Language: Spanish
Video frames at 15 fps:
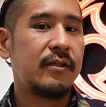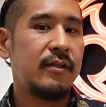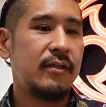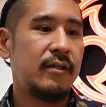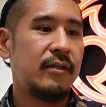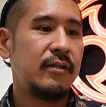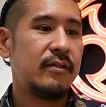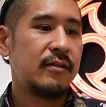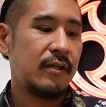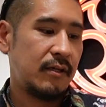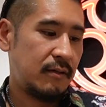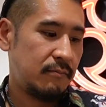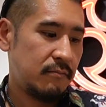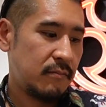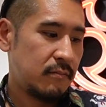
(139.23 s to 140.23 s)
y dice
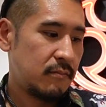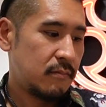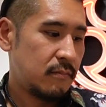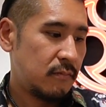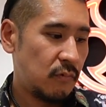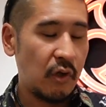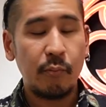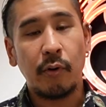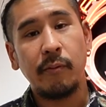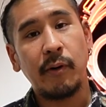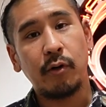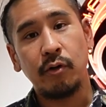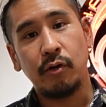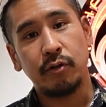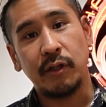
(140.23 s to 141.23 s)
que no hay
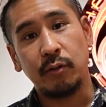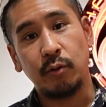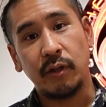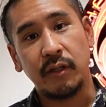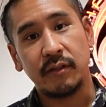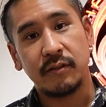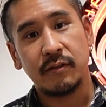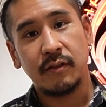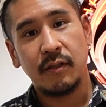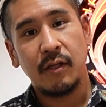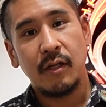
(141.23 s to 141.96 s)
problema con los tatuajes.